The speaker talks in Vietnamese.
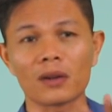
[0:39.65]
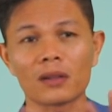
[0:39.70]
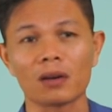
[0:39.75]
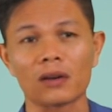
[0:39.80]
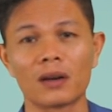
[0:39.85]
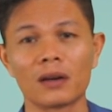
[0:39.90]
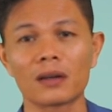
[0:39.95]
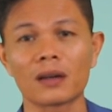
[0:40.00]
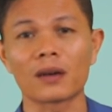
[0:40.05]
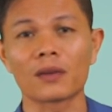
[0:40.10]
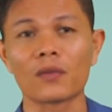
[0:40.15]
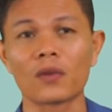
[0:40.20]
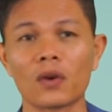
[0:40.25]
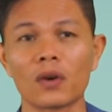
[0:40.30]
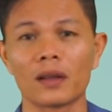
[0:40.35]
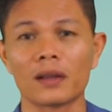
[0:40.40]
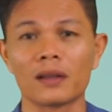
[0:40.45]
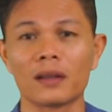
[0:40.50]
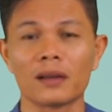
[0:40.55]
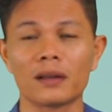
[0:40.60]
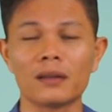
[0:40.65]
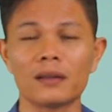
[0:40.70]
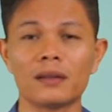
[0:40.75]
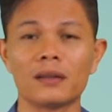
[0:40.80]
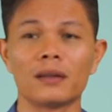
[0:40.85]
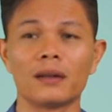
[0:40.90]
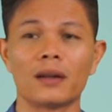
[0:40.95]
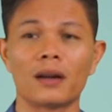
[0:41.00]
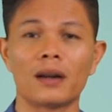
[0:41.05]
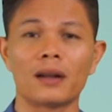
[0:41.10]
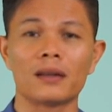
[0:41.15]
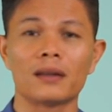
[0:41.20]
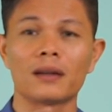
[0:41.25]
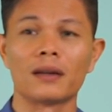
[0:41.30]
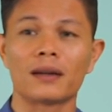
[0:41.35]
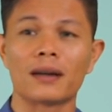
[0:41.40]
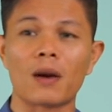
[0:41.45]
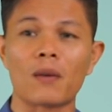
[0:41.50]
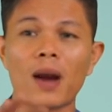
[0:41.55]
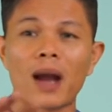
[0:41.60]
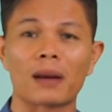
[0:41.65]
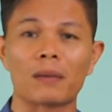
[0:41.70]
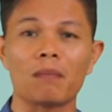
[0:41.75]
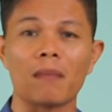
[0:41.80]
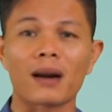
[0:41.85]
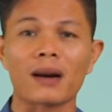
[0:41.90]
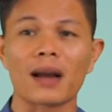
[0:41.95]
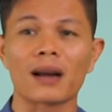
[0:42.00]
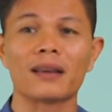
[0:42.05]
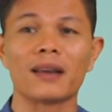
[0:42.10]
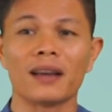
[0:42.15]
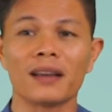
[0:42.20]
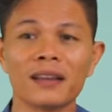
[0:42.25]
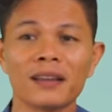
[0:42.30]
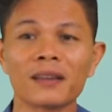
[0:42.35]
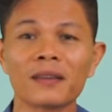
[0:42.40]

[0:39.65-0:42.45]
cái thuật ngữ rất là vui là những người đó là những người đồng hành bất đắc dĩ